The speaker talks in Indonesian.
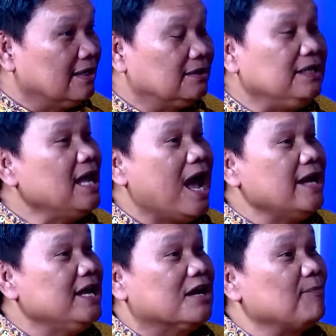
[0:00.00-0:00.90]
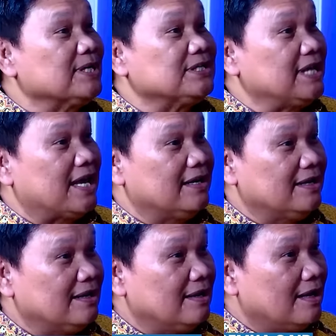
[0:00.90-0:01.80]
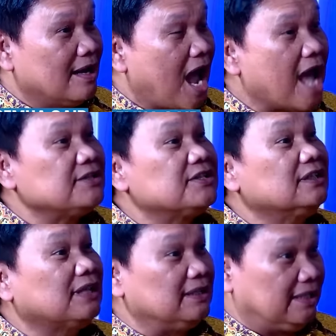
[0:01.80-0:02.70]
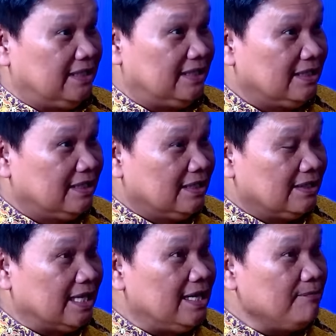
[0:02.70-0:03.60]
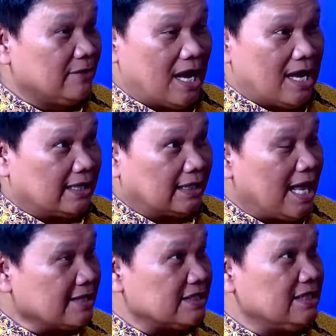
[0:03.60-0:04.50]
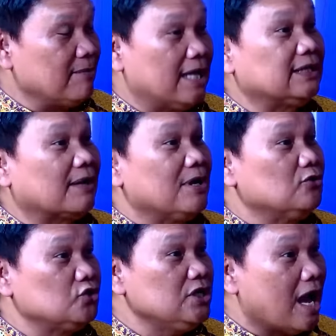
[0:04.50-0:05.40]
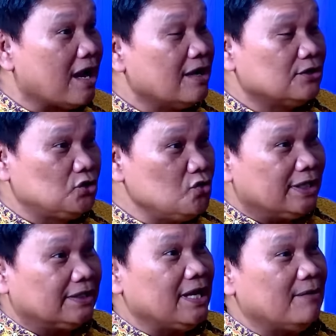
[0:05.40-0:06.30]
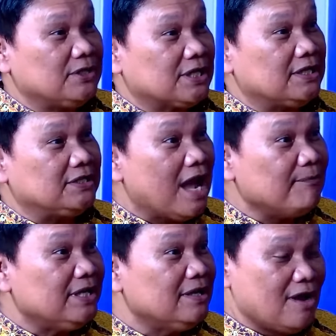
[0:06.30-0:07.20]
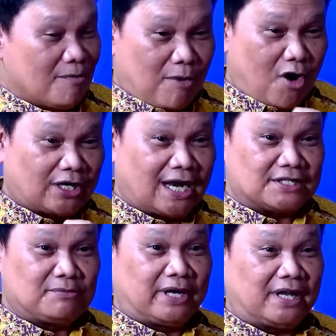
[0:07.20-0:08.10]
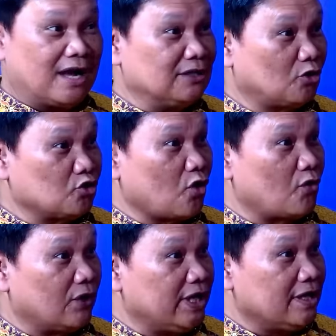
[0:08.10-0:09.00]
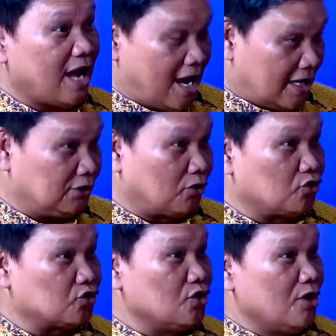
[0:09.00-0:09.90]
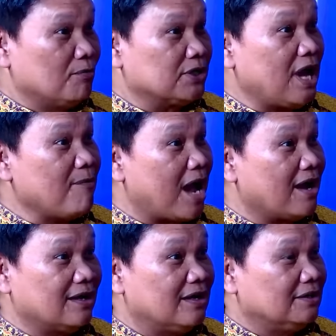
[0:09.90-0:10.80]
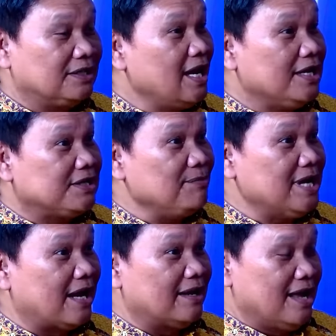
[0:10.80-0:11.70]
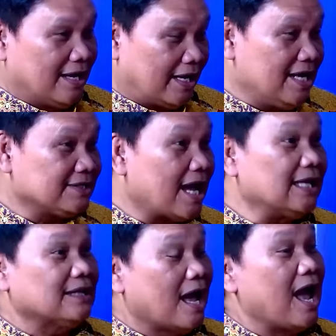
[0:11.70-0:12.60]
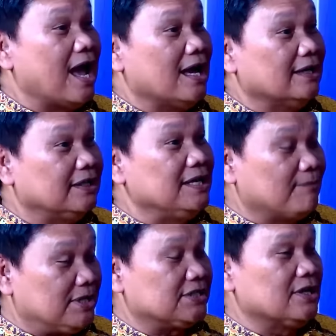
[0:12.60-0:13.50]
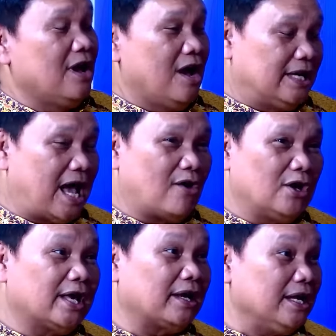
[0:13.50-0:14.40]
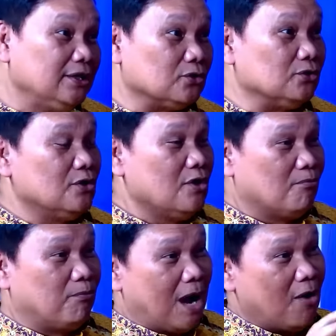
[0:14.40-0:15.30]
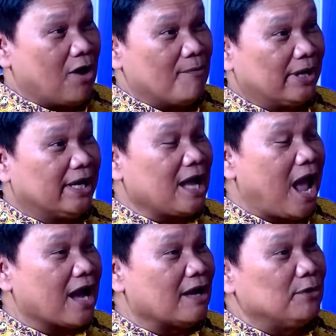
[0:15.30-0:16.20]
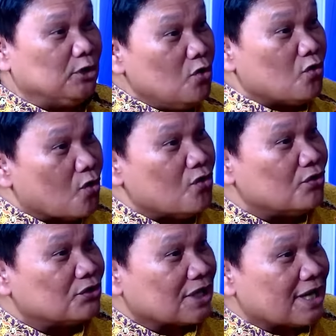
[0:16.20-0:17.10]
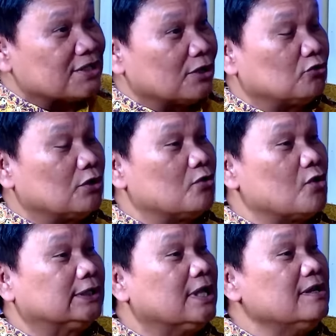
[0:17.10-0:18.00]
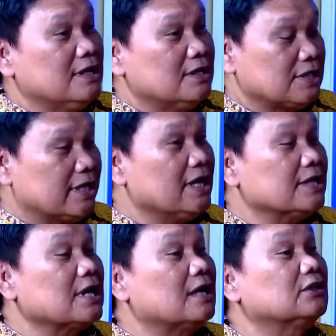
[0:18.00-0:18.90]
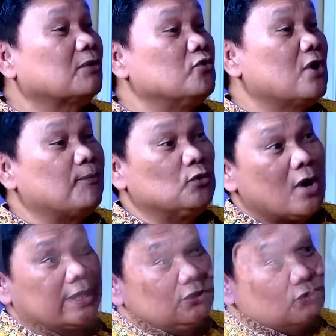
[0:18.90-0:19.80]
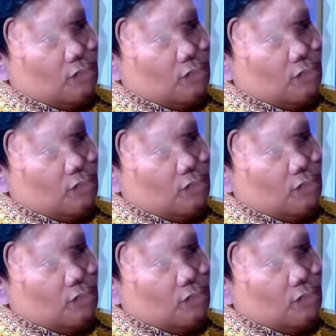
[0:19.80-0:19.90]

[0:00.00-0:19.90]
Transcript: Tidak ada kepastian. uh mhm. -huh. Uncertainty. Dalam uh, relasi antar manusia juga tidak bisa dijamin bahwa relasi mereka akan terus konflik, akan terus bersama. Tidak ada jaminan karena sangat uh, dinamis. Nah, oleh karena itu bahwa mereka akan mendukung salah satu kekuatan, saya kira sangat terbuka peluang itu.